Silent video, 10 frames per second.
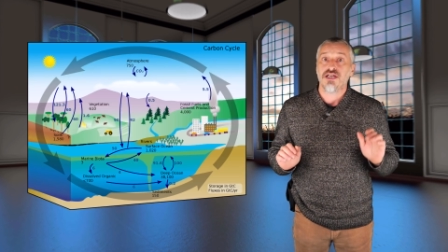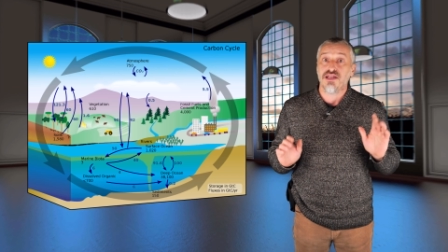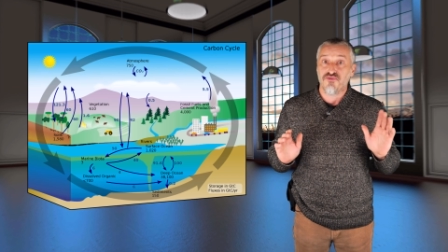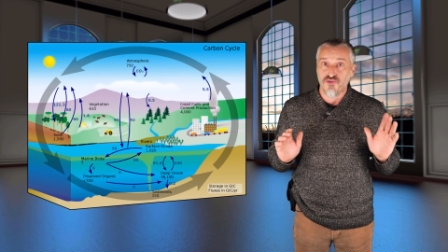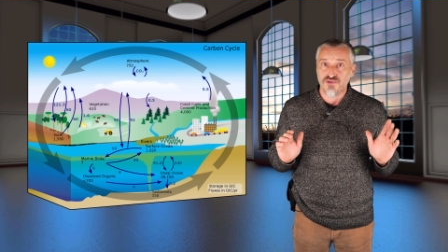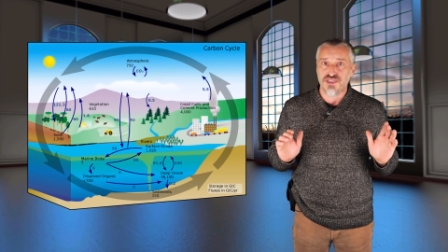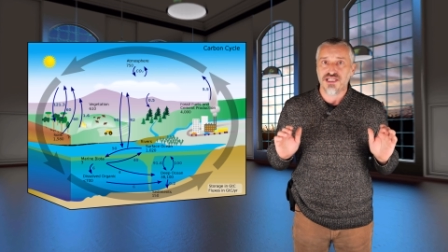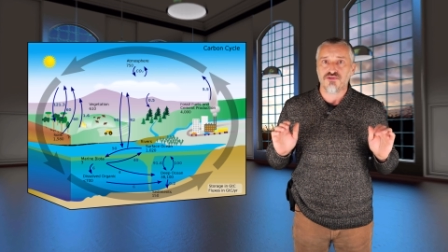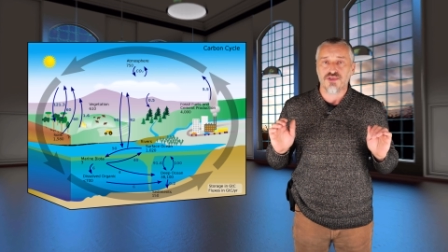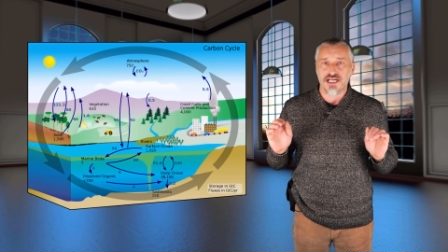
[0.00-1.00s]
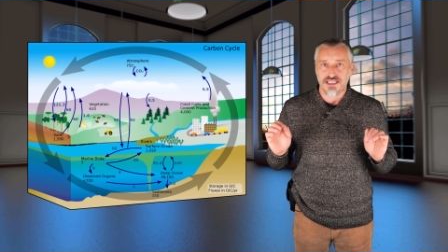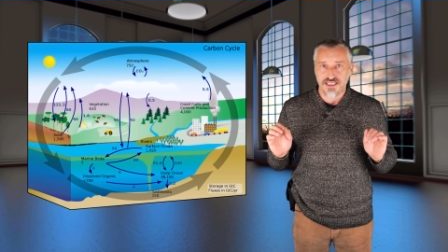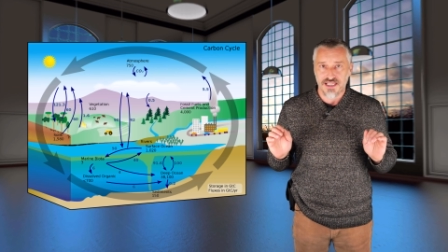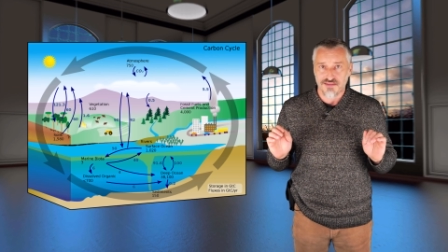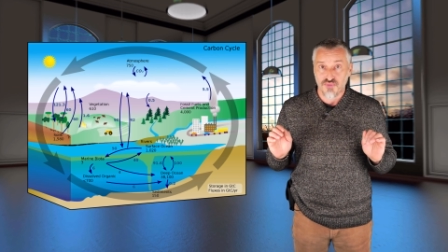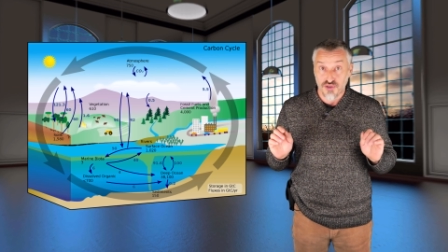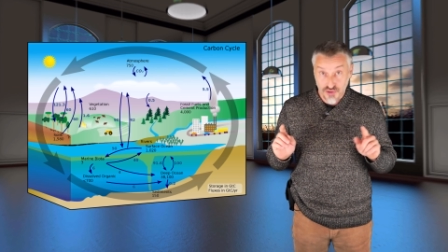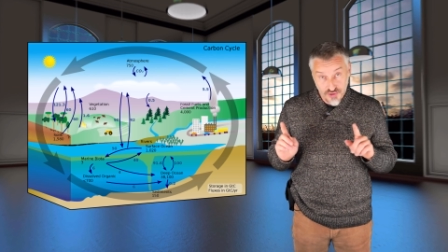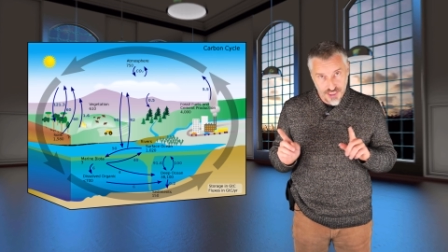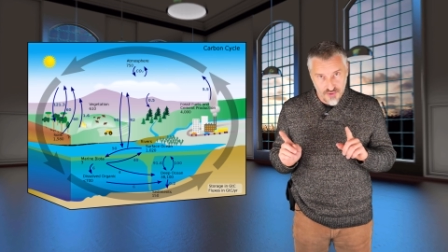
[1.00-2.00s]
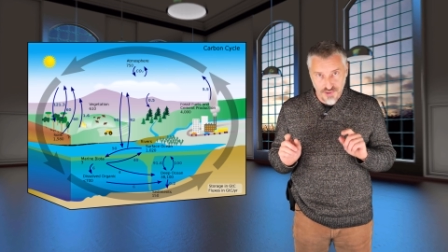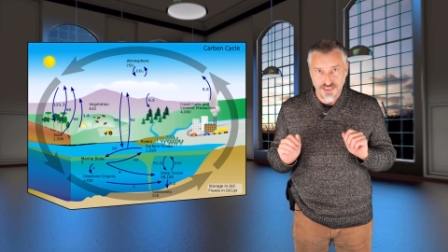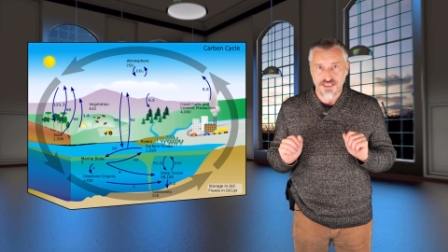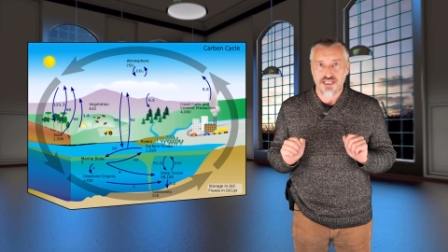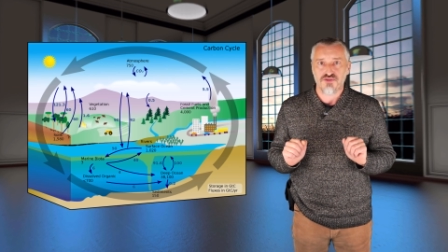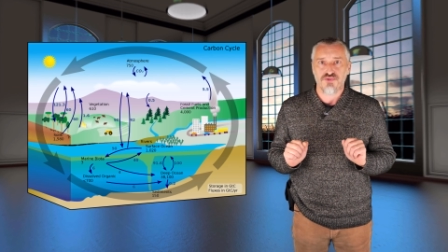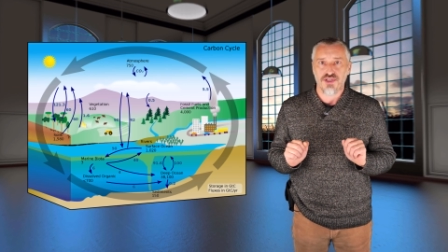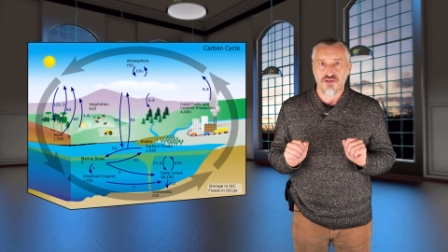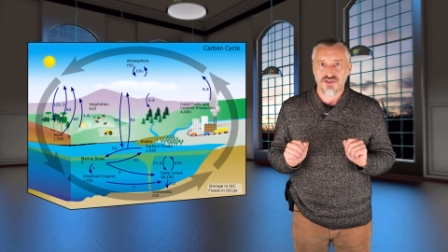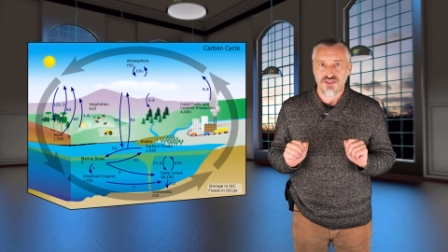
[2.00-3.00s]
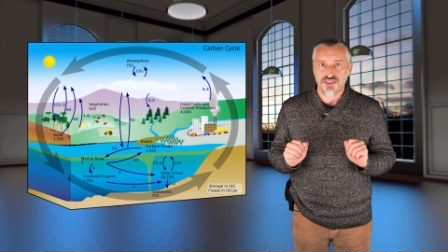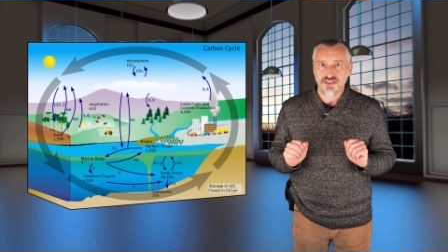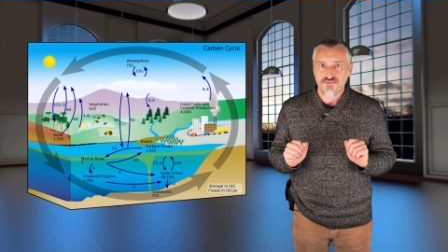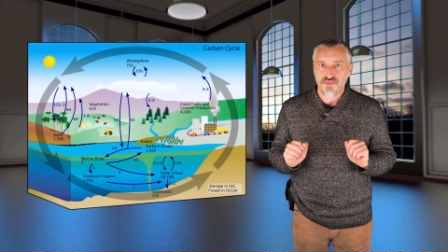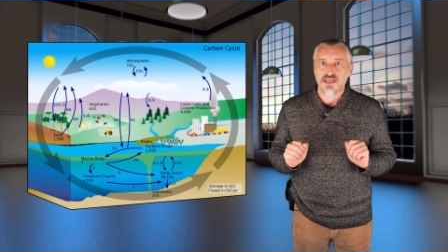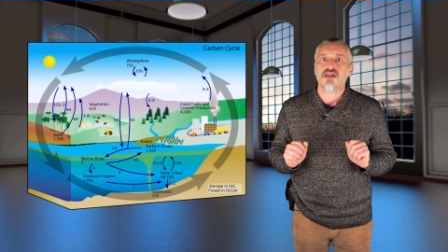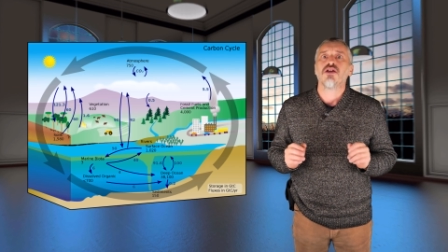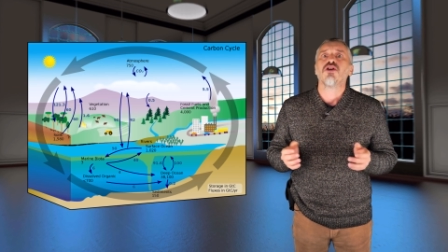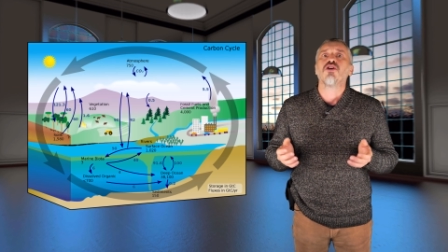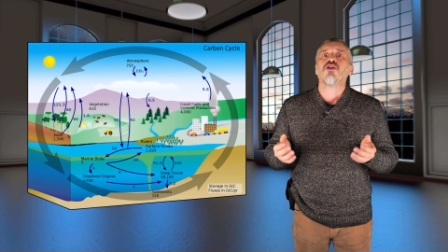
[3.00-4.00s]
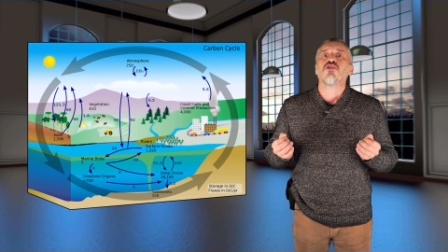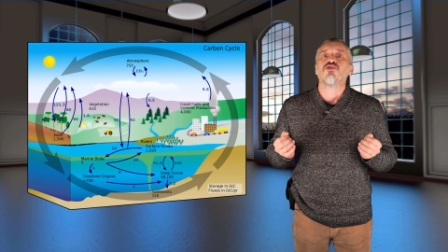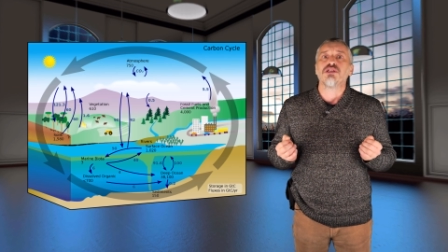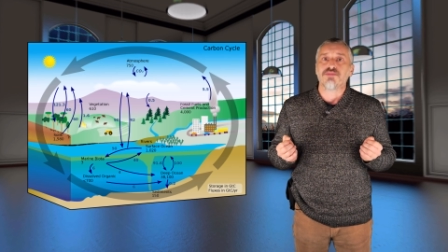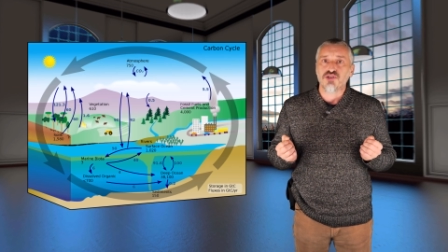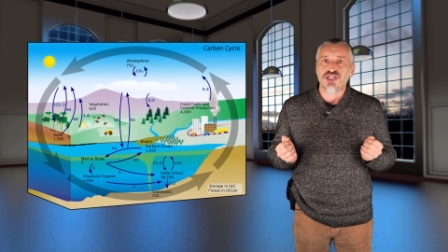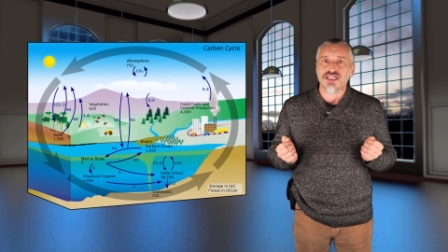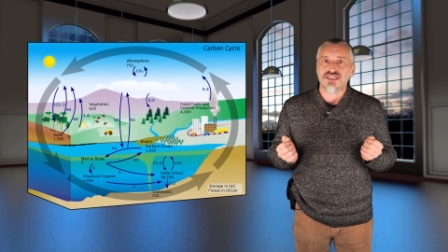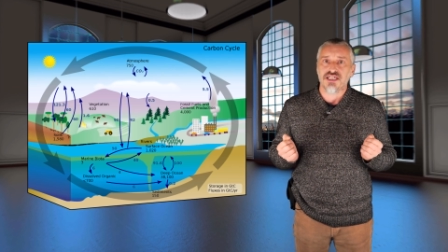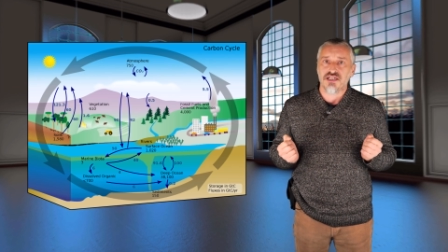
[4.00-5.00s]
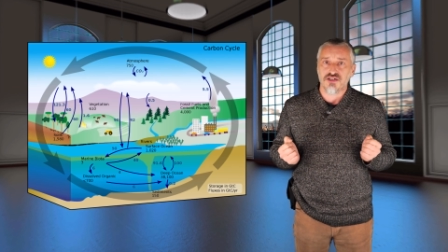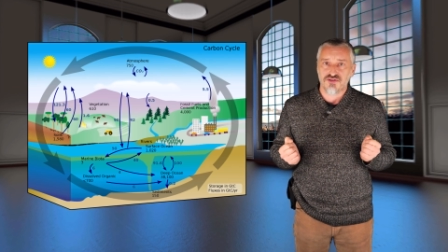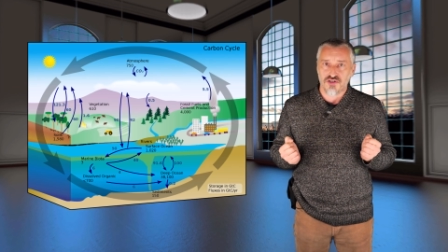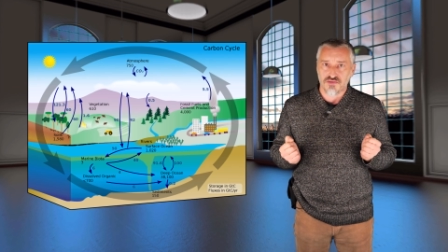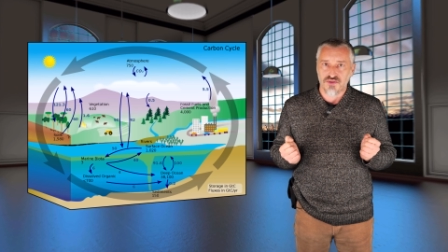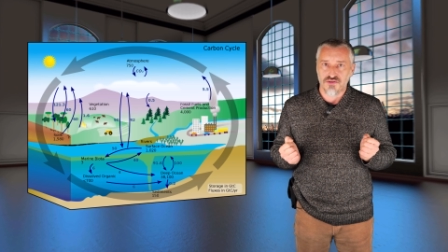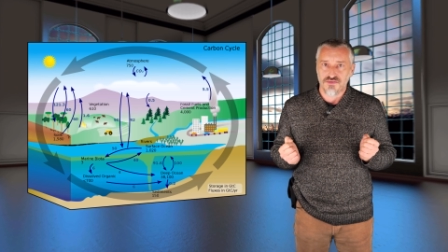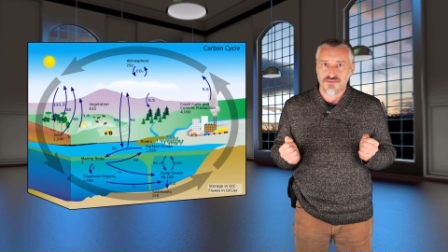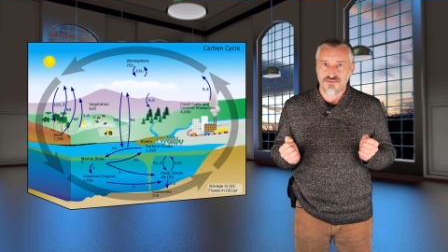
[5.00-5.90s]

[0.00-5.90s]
le fonti naturali di carbonio e quindi dei suoi ossidi, con i processi che lo assorbono.